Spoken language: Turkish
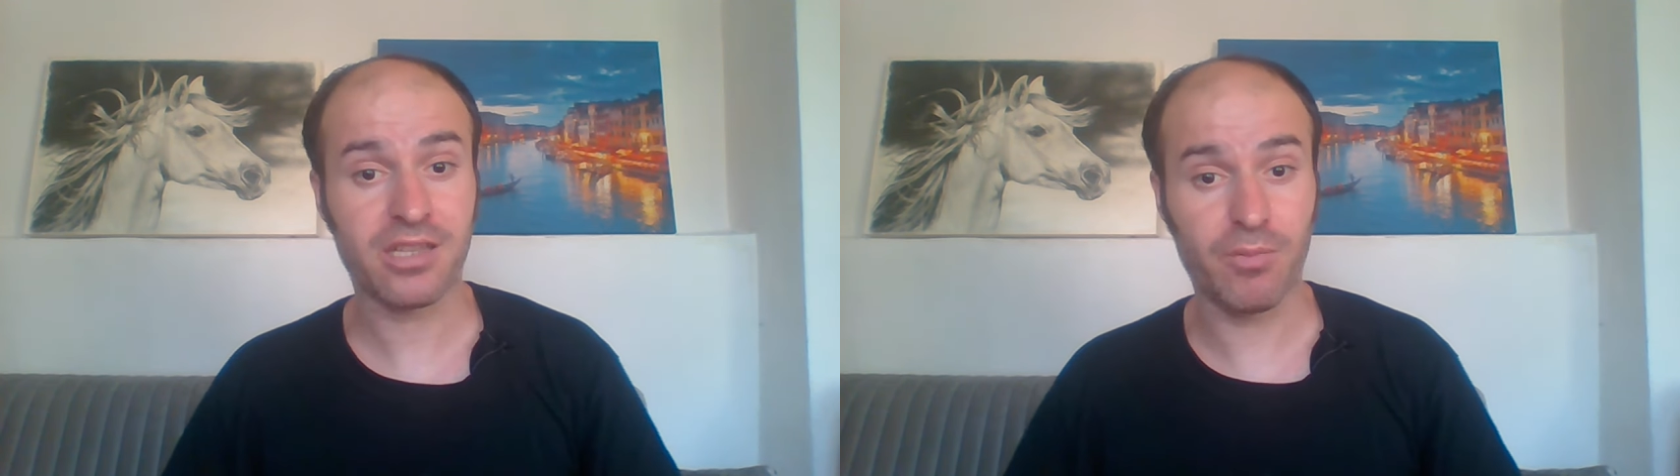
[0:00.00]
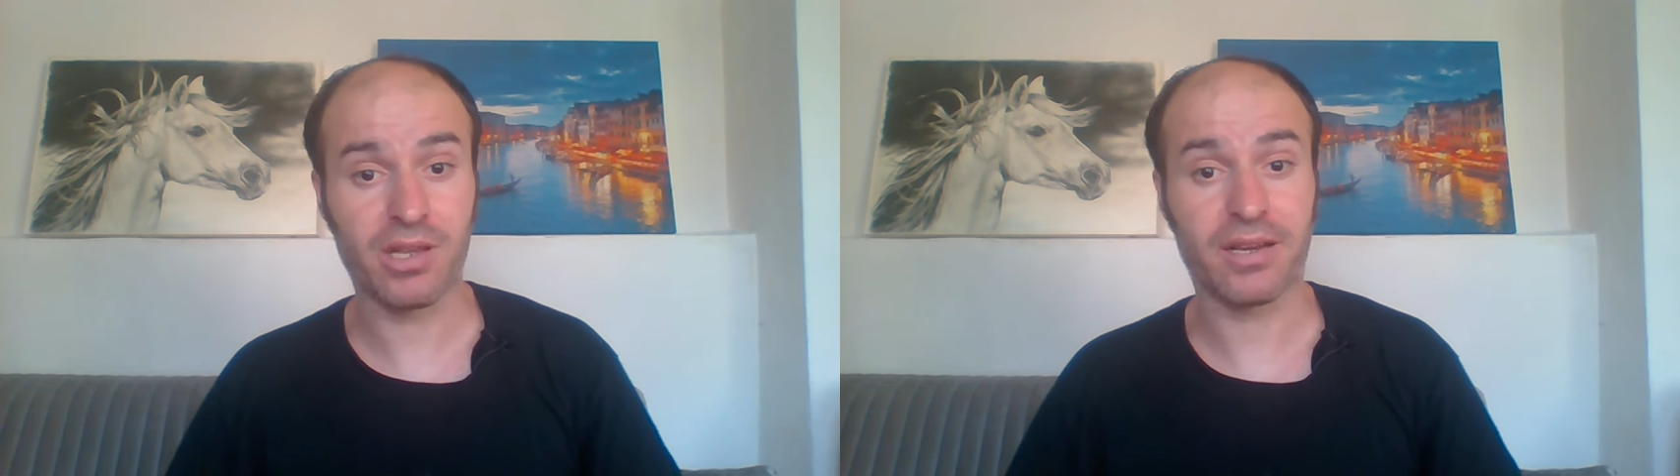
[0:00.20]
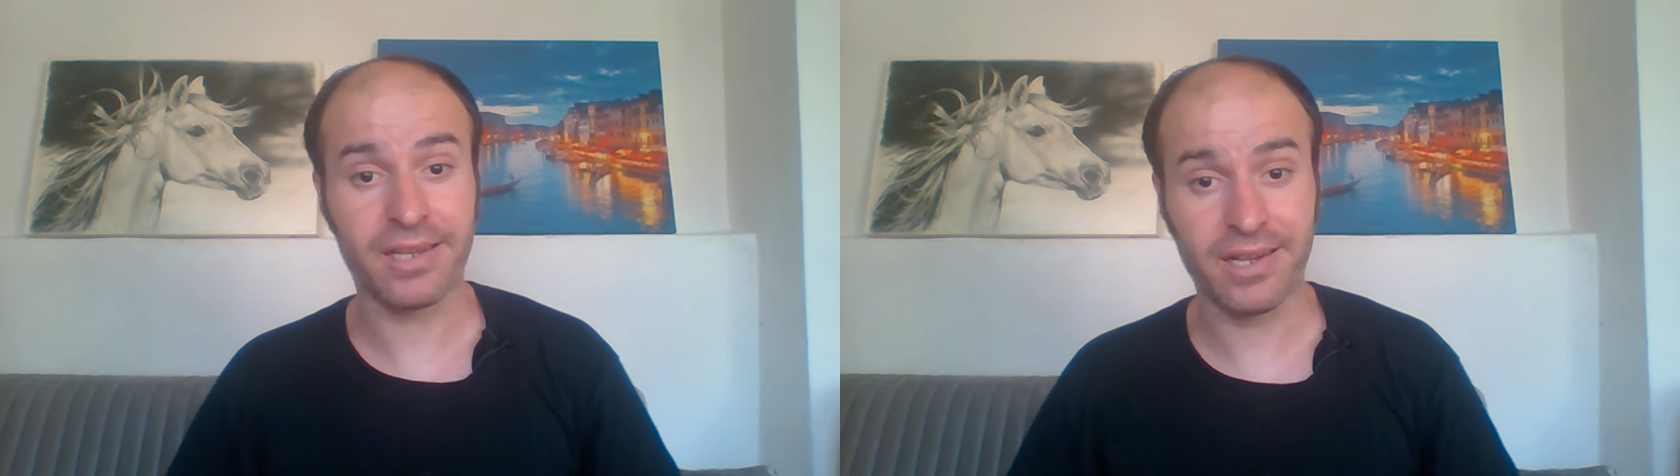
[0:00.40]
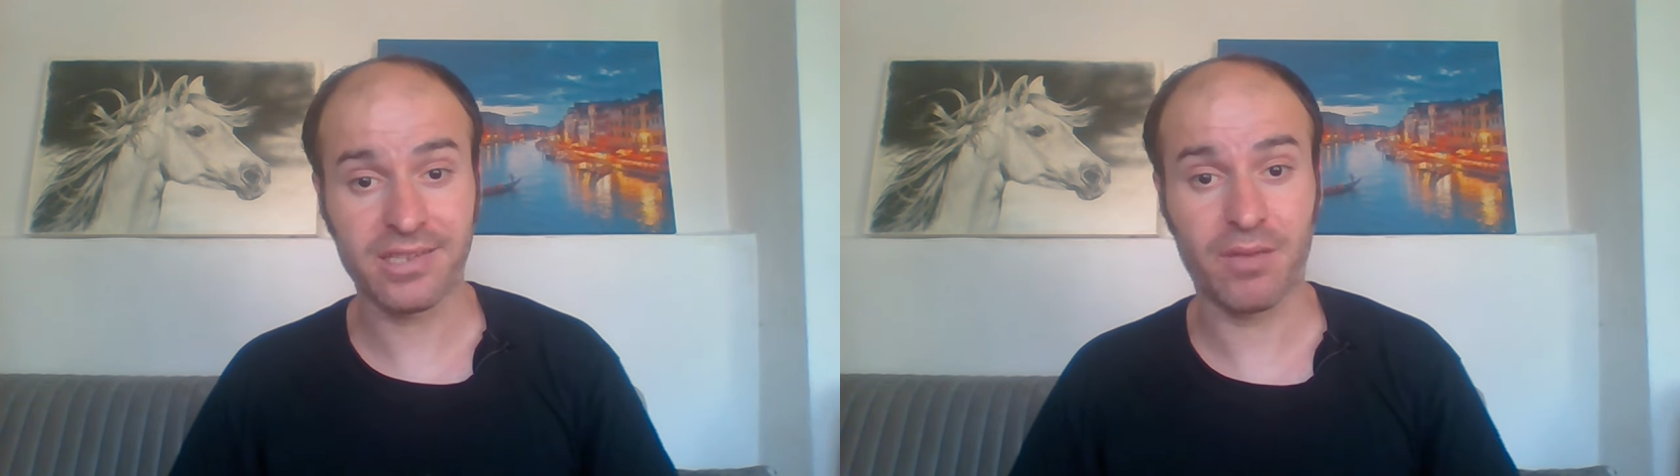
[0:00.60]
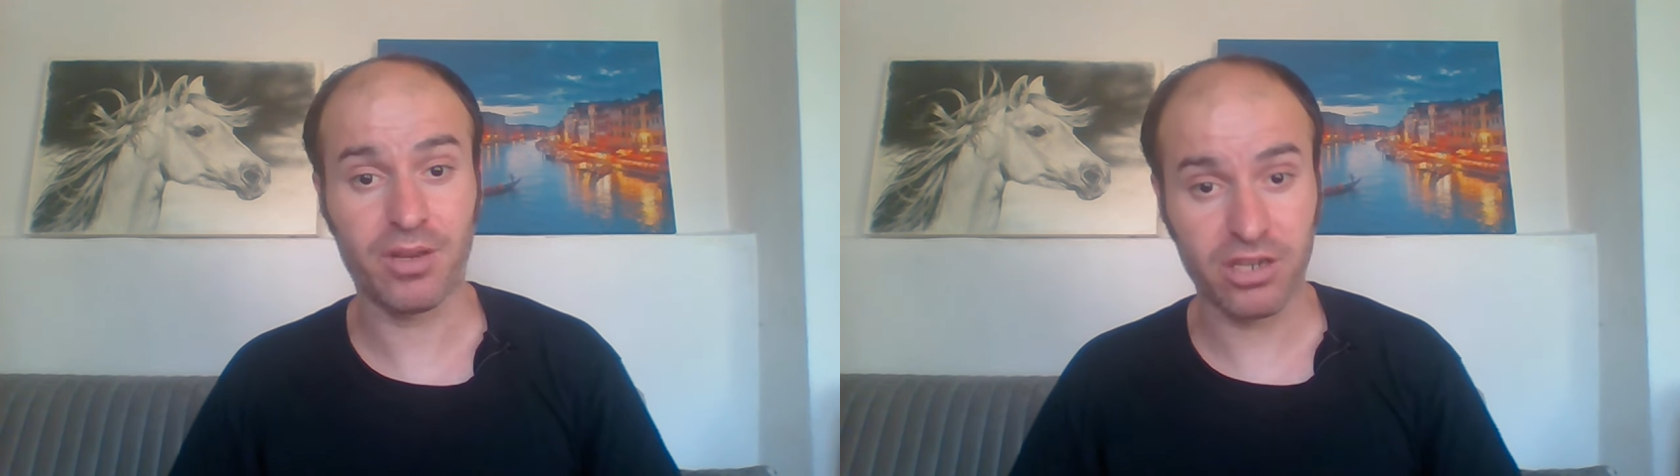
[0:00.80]
Tabii ki
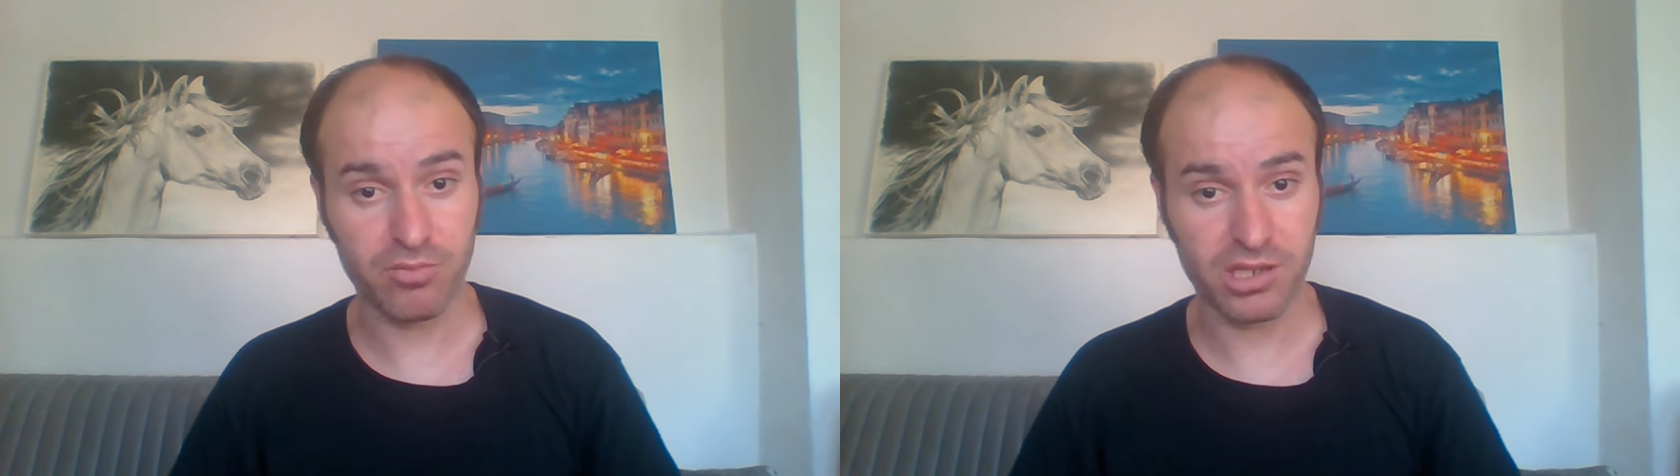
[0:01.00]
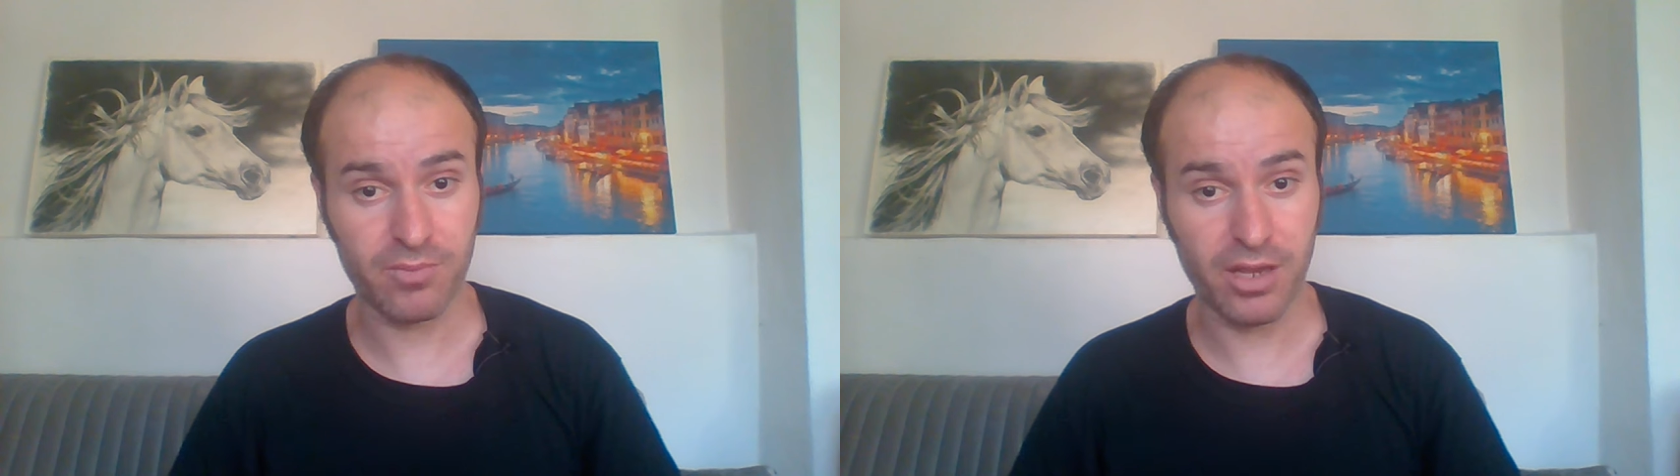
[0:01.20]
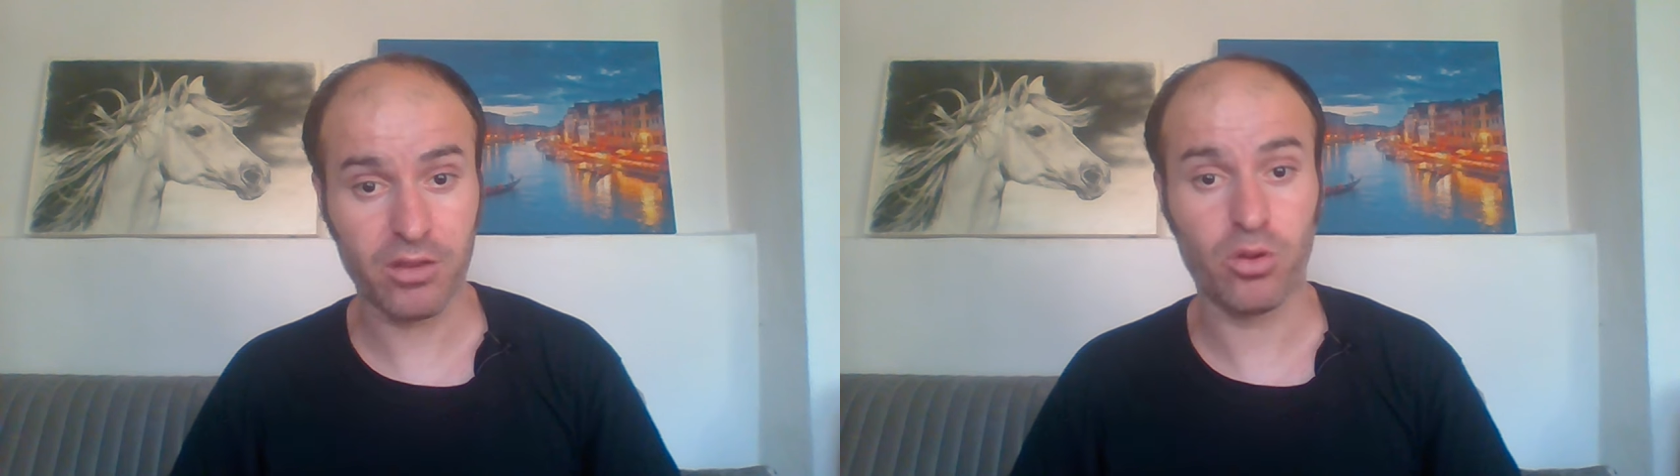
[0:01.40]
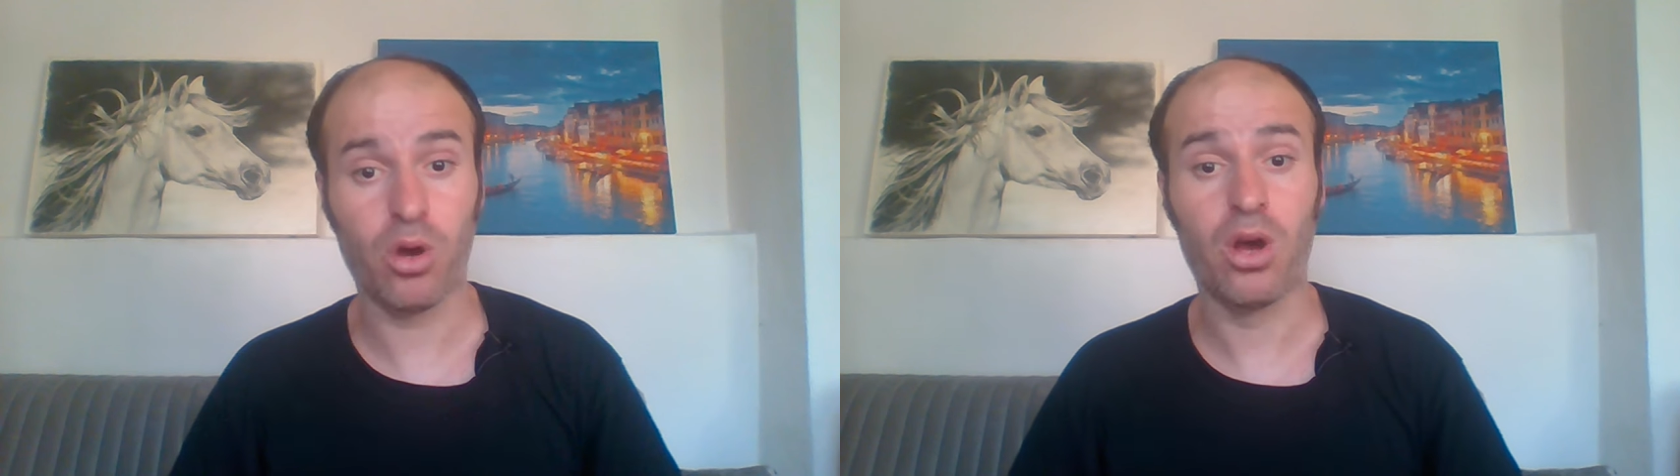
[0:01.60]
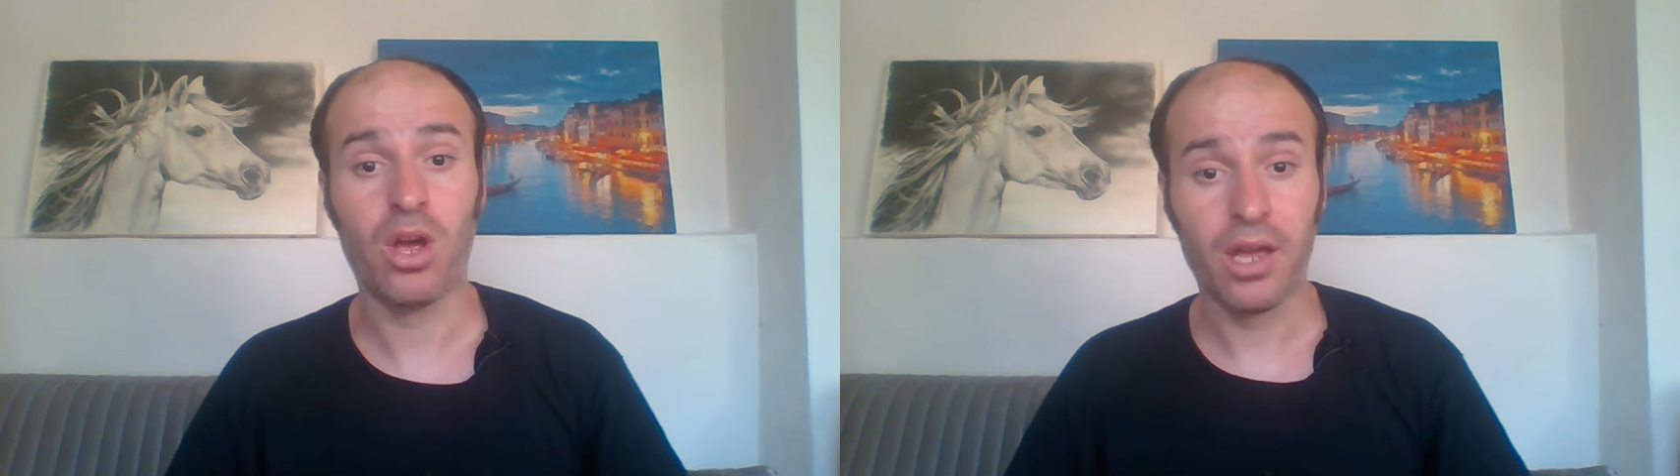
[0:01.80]
kıyasa bir yarış bizi bekliyor.